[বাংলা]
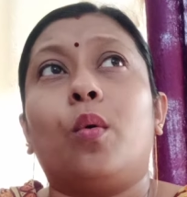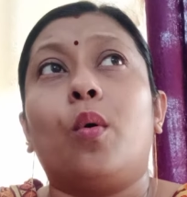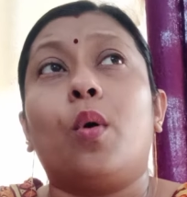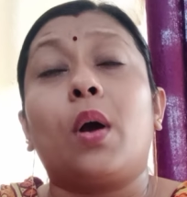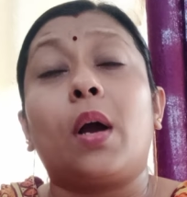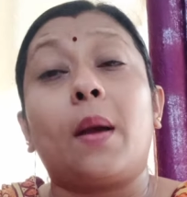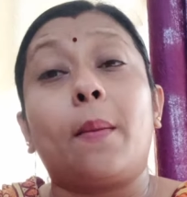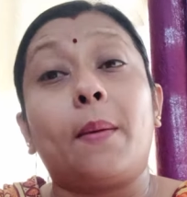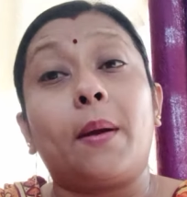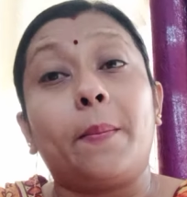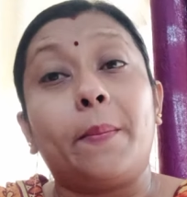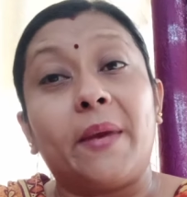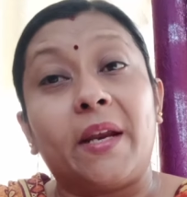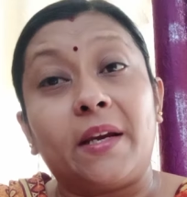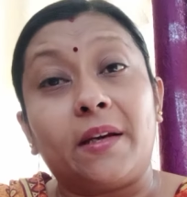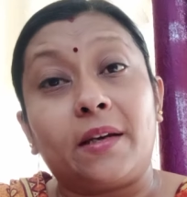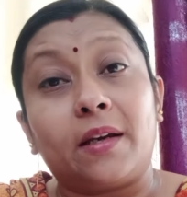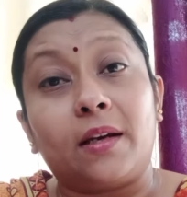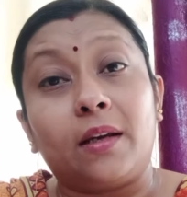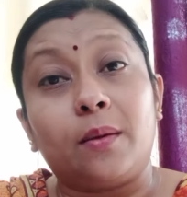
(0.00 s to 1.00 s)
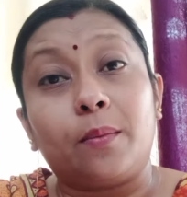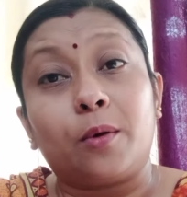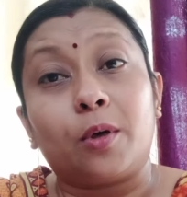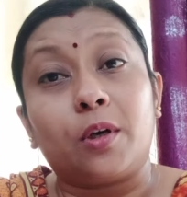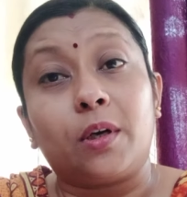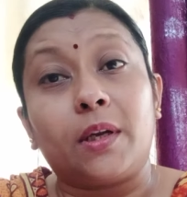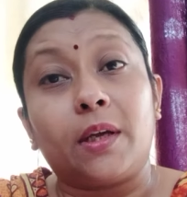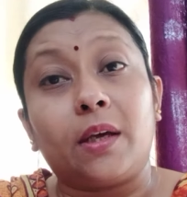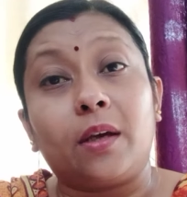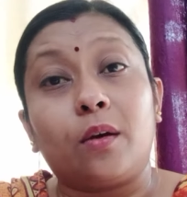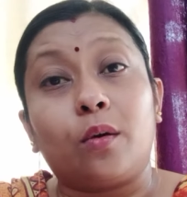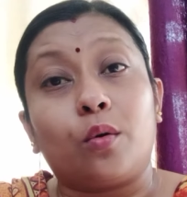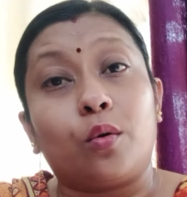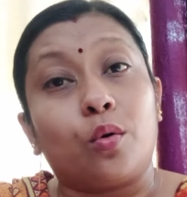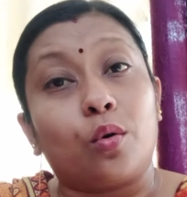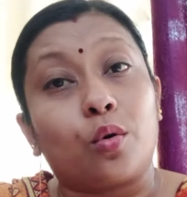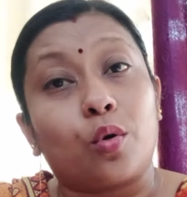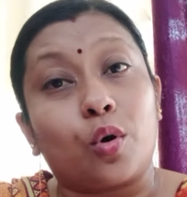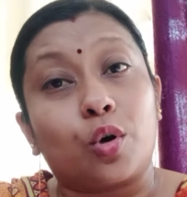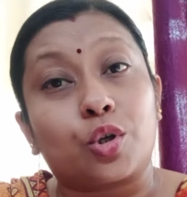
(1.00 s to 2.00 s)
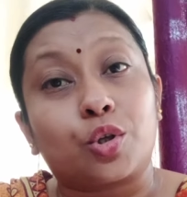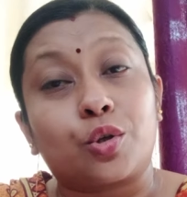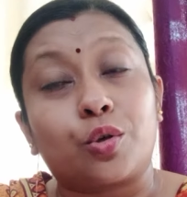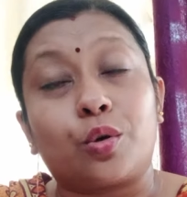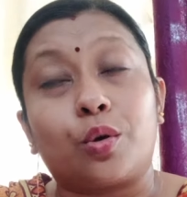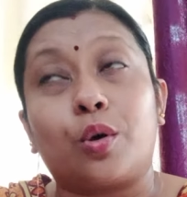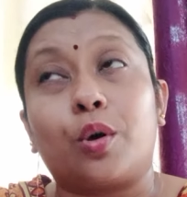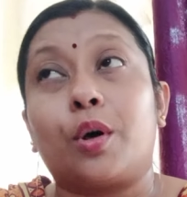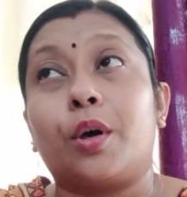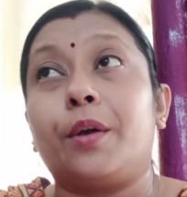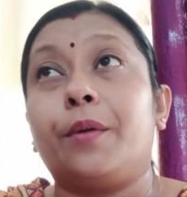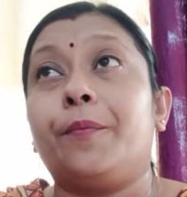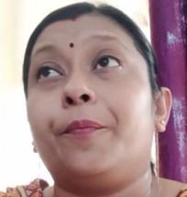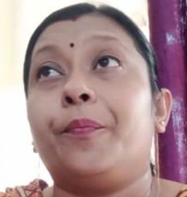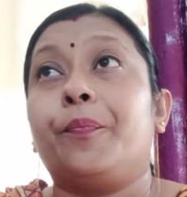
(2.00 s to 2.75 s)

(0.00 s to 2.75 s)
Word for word: ওকে আবার মেন্টালি বললে ওর কষ্ট হয়